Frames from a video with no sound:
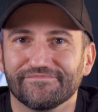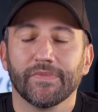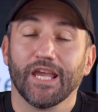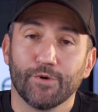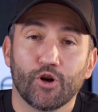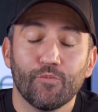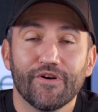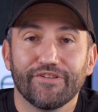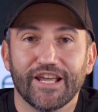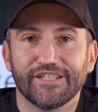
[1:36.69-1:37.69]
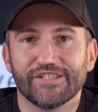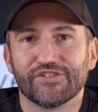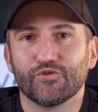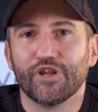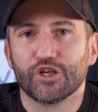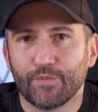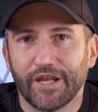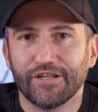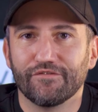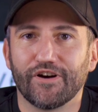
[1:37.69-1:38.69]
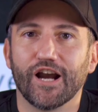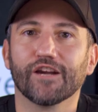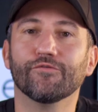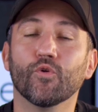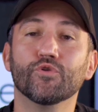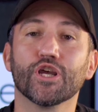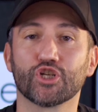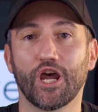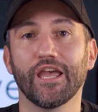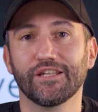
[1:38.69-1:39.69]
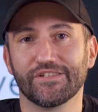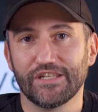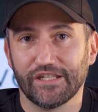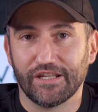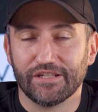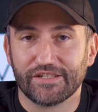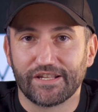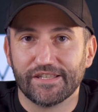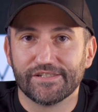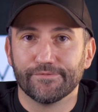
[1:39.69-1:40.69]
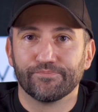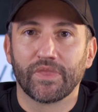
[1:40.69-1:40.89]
Ja, aber kommen wir vielleicht jetzt zu der spannenden Frage. Wo unterscheidet sich denn das Ganze?